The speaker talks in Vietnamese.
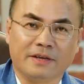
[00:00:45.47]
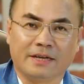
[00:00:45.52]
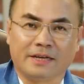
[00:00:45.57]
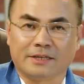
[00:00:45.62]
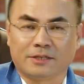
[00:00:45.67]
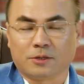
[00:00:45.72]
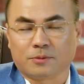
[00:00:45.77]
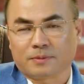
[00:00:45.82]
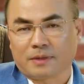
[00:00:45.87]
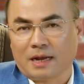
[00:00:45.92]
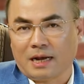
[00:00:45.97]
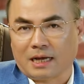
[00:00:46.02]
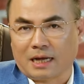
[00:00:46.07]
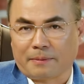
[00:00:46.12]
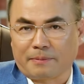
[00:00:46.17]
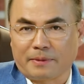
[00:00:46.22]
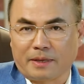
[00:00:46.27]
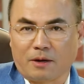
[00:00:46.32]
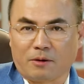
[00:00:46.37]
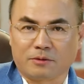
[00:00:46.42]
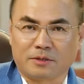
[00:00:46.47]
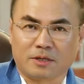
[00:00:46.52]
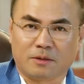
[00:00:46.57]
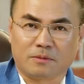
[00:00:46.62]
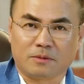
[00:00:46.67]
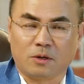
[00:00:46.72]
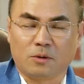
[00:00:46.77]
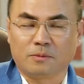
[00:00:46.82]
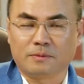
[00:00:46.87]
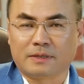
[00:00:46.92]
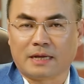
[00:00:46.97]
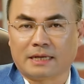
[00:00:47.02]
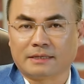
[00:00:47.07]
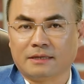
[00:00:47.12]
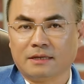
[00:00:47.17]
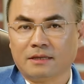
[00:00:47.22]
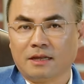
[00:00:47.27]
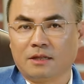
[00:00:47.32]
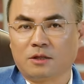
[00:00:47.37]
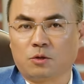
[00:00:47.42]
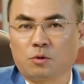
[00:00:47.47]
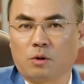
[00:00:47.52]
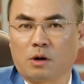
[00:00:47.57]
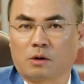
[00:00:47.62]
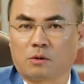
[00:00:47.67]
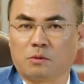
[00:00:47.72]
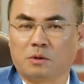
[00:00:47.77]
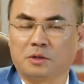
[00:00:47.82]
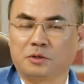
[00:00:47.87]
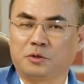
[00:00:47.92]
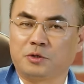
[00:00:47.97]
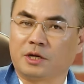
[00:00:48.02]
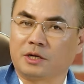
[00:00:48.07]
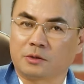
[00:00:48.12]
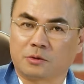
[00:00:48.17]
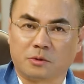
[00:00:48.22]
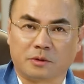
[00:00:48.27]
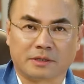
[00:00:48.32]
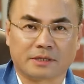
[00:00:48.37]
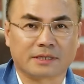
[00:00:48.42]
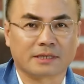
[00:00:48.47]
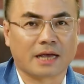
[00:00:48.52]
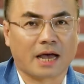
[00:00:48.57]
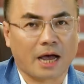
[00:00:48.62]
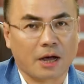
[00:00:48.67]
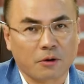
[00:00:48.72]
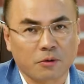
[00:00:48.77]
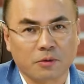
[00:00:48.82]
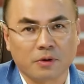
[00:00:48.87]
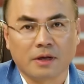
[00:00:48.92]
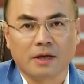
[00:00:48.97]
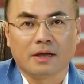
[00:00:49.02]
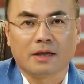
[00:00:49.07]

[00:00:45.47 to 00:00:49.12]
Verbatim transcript: vị, chúng ta lại gặp nhau trong không gian rất thân thuộc của chuyện của sao.